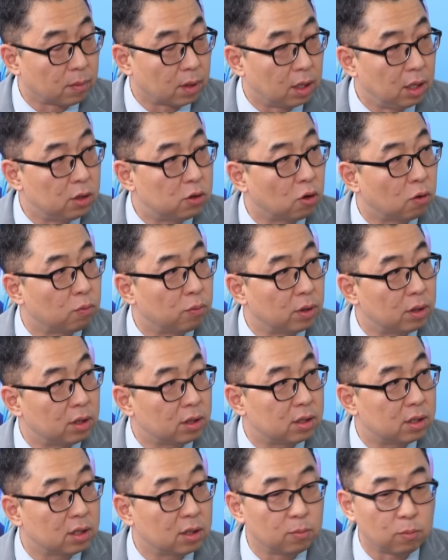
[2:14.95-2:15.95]
이 정부의
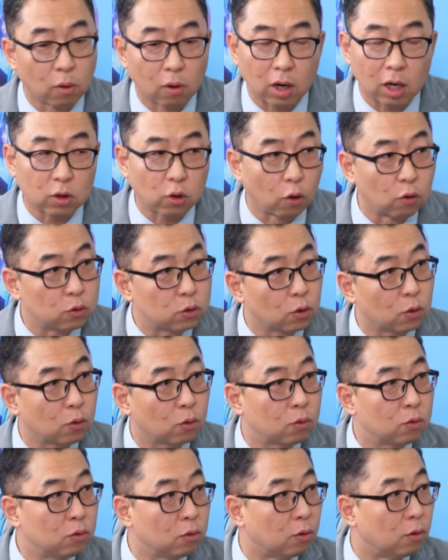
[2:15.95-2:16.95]
특징은 뭔가를
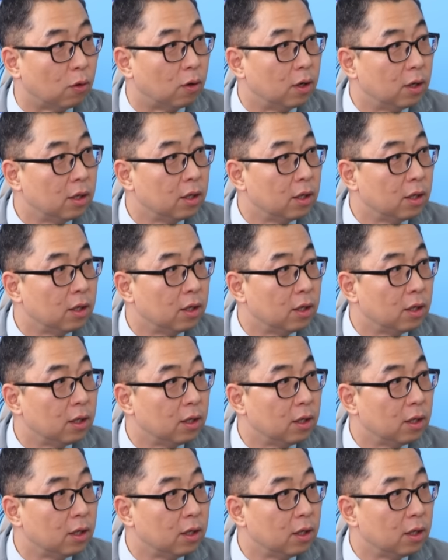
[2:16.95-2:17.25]
던져놓고